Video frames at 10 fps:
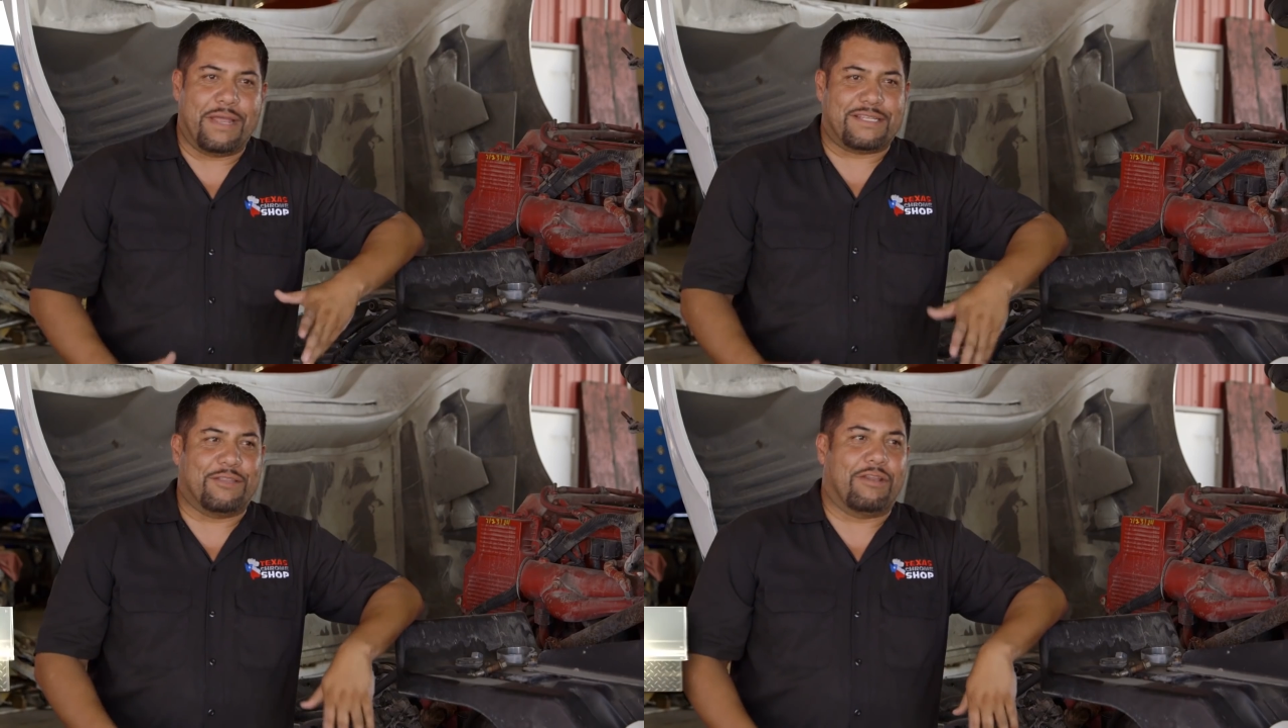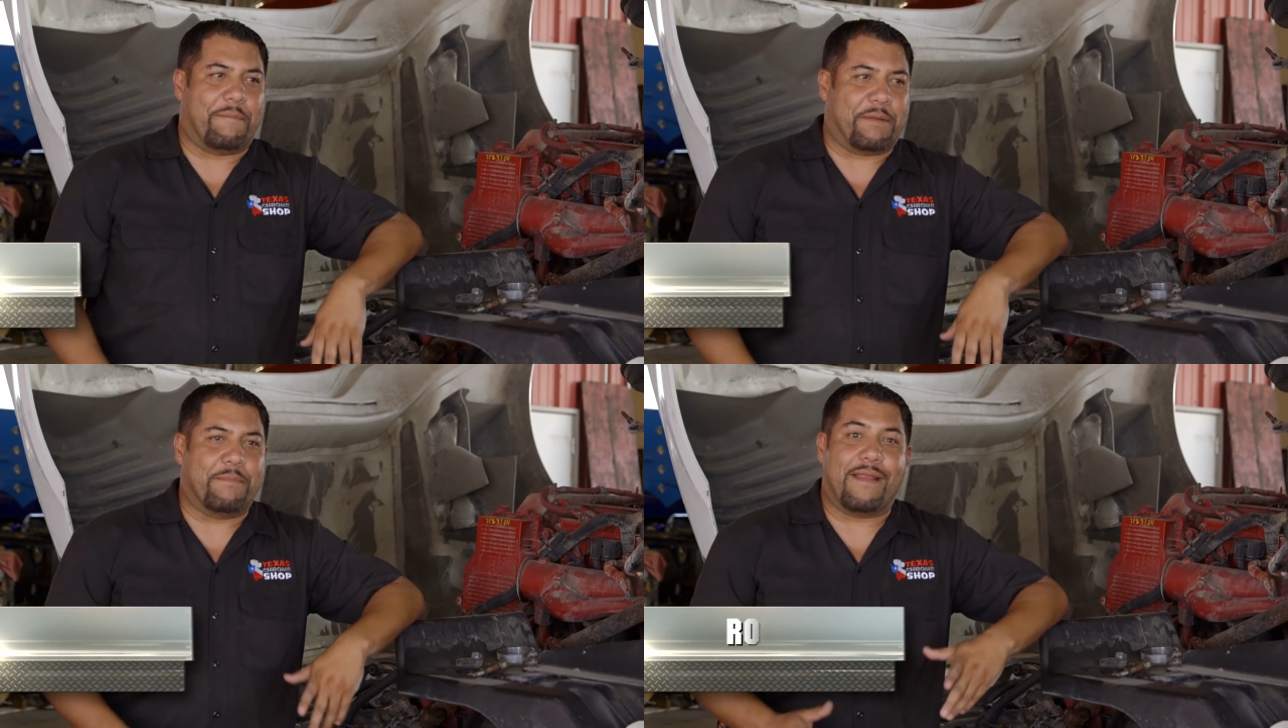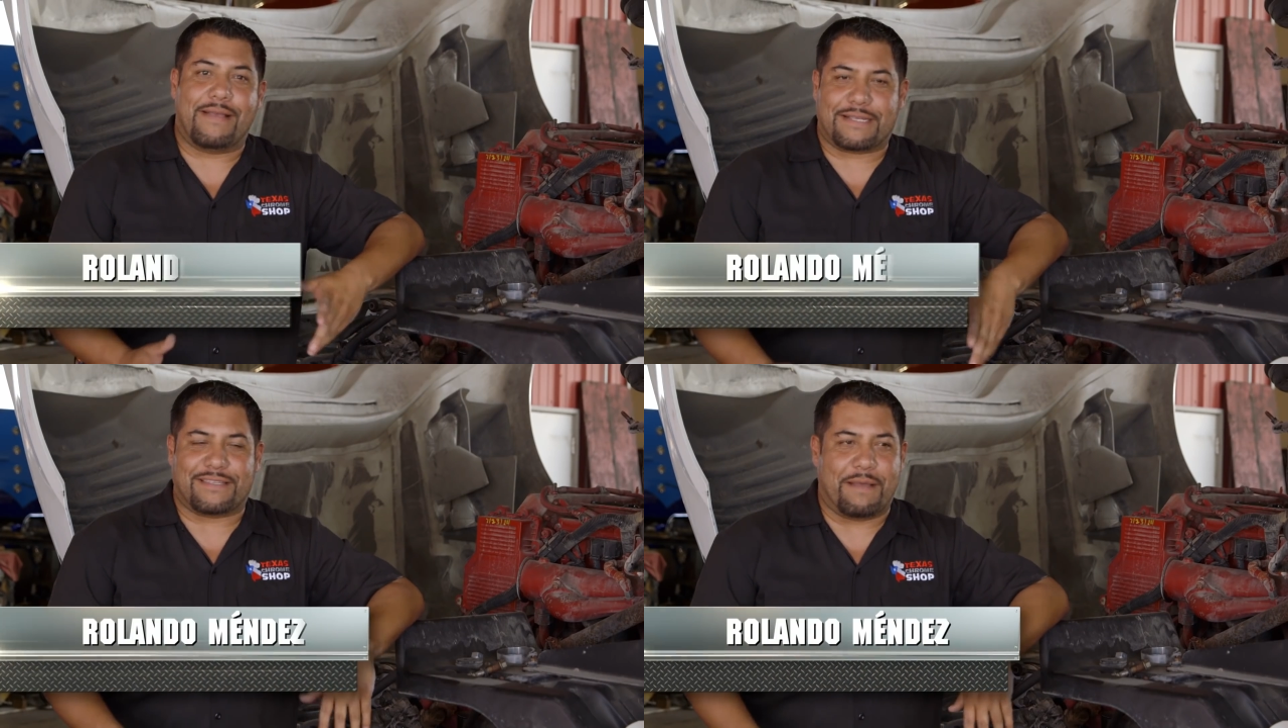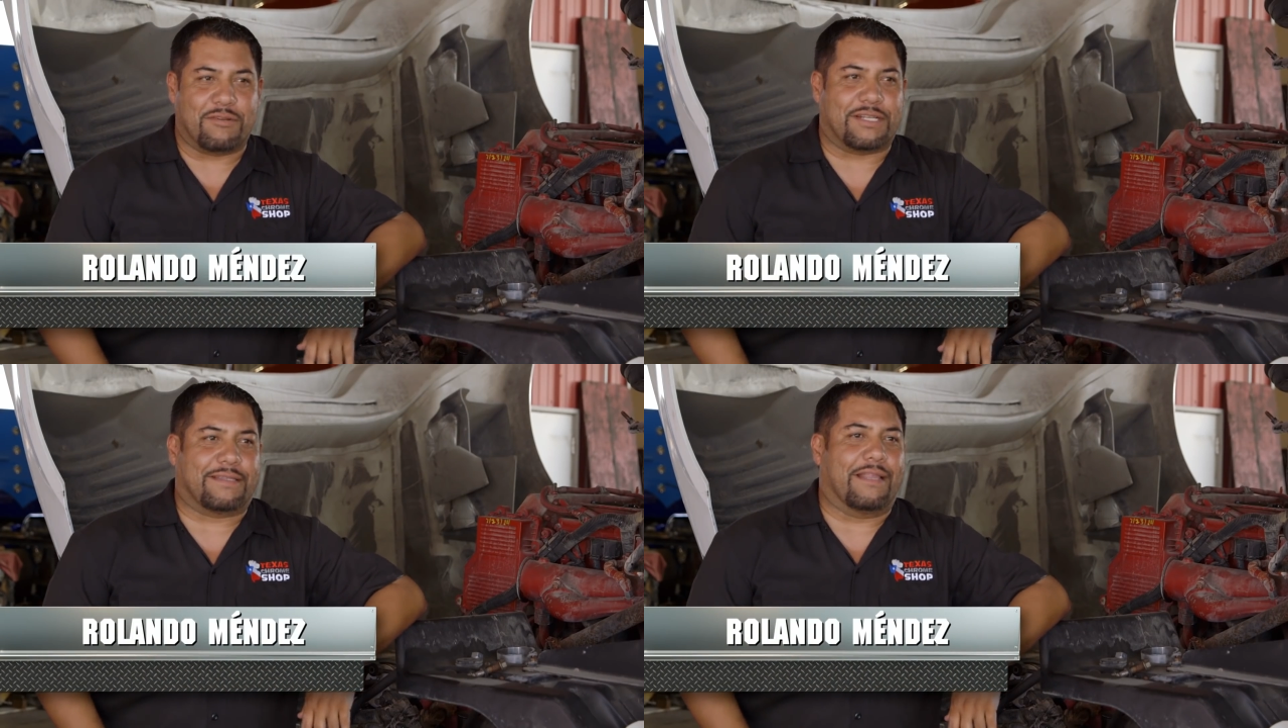viene siendo la primera vez que
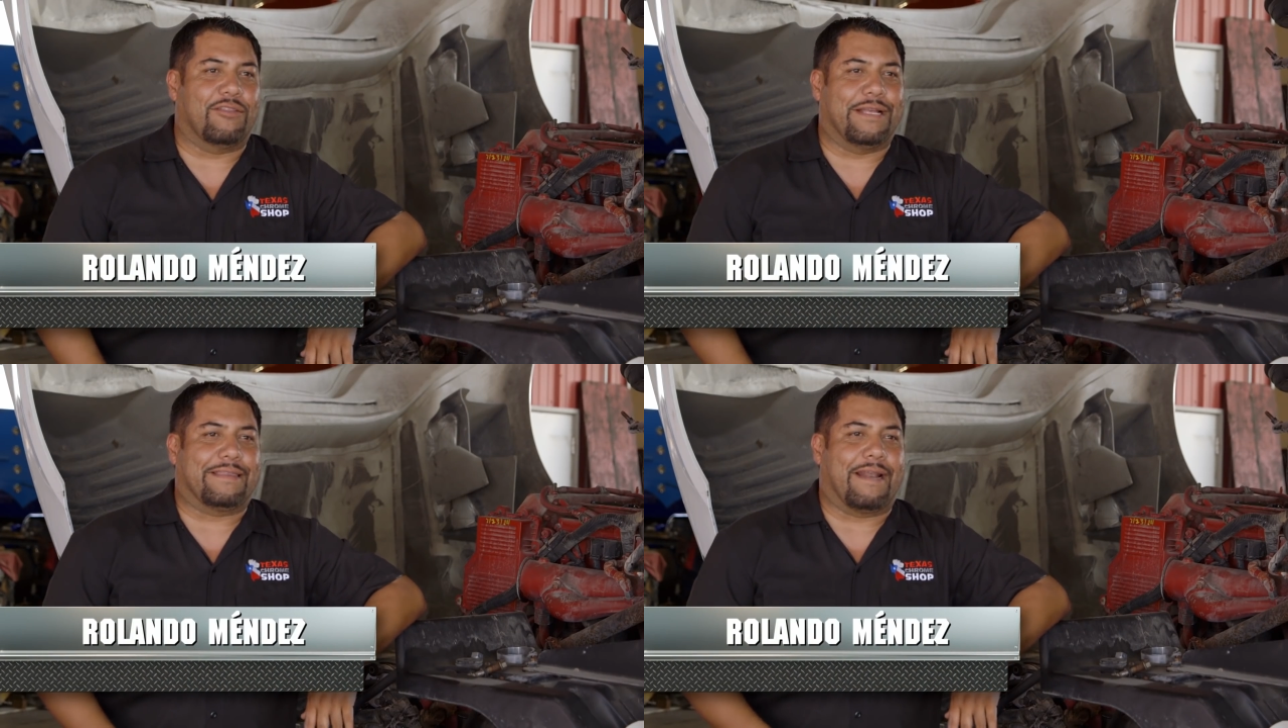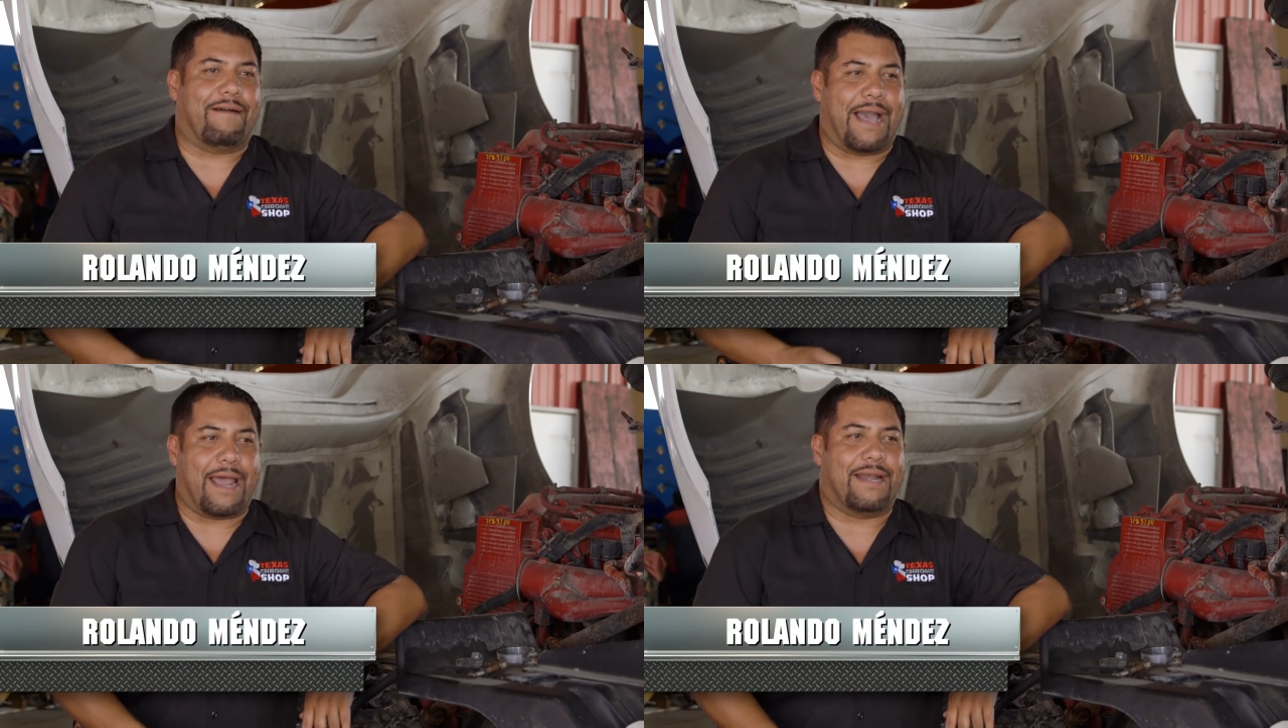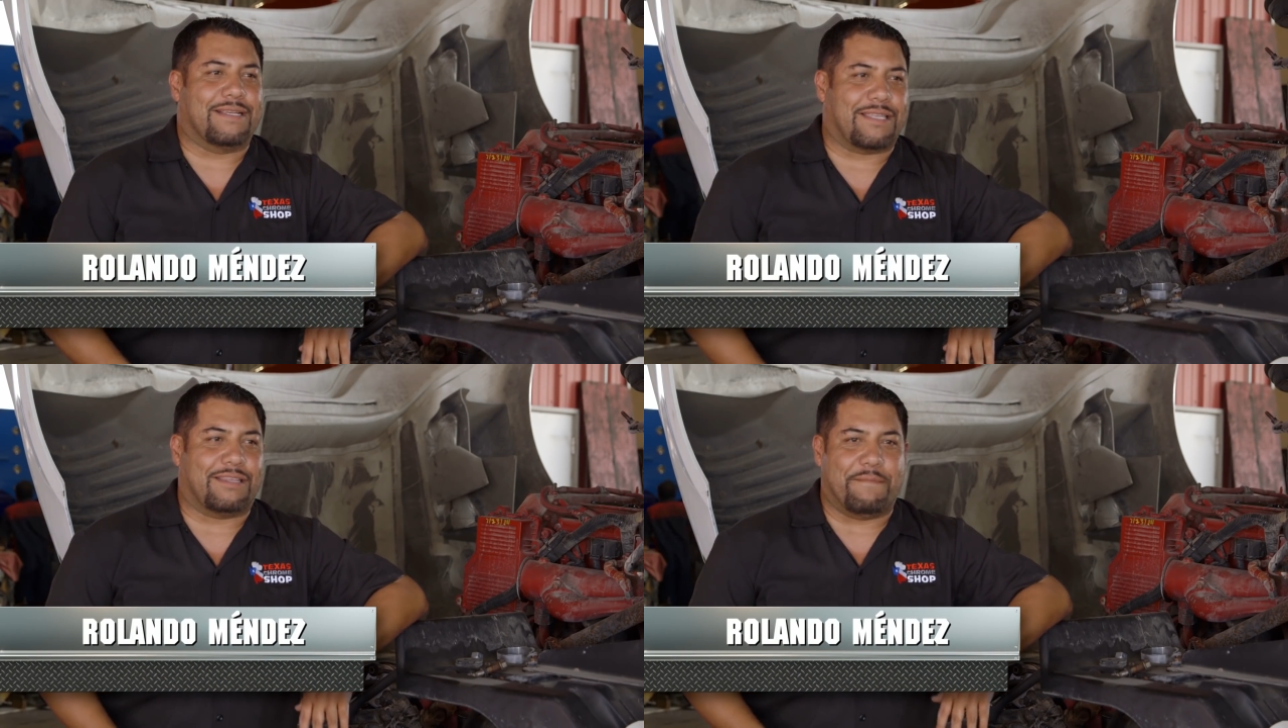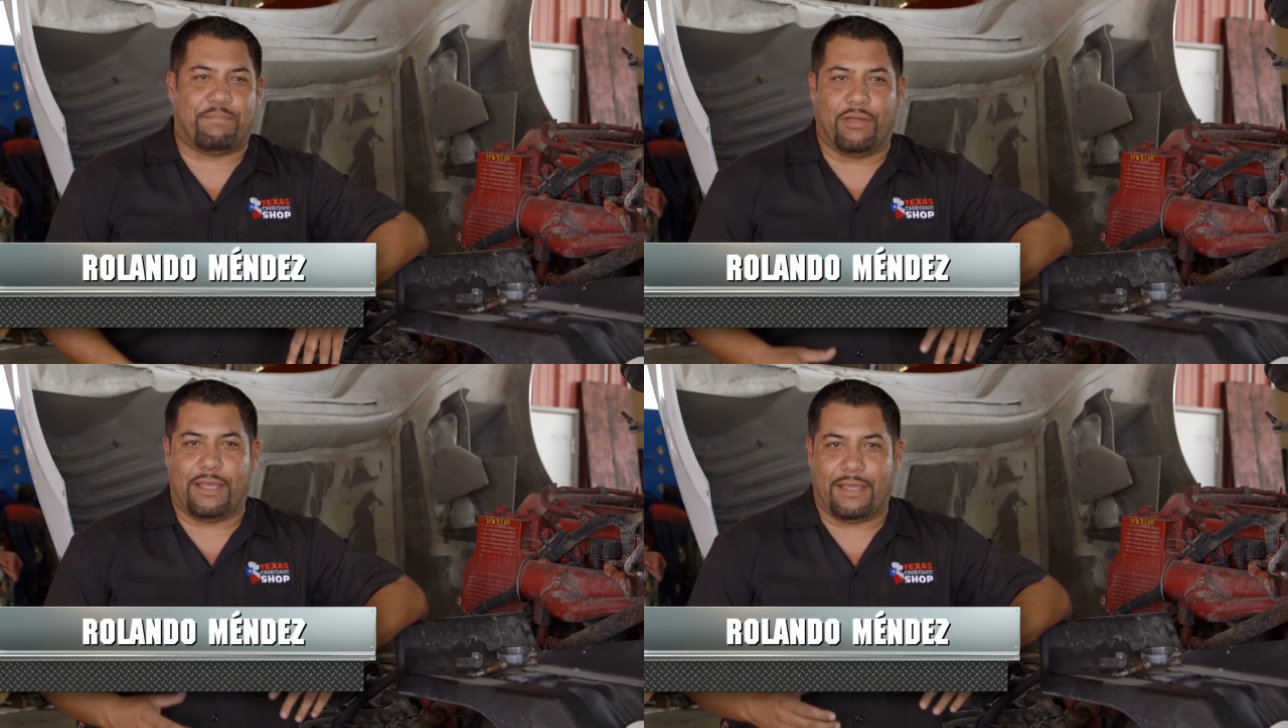estamos tratando de trabajar en este
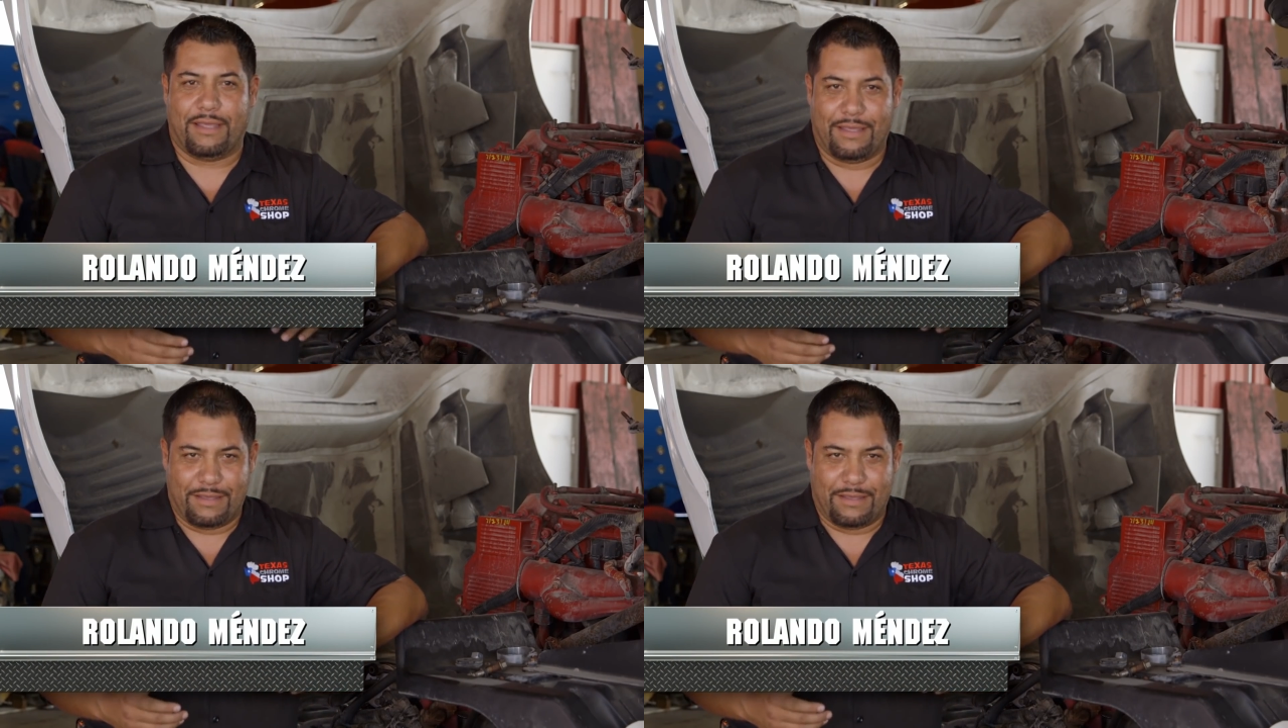tipo de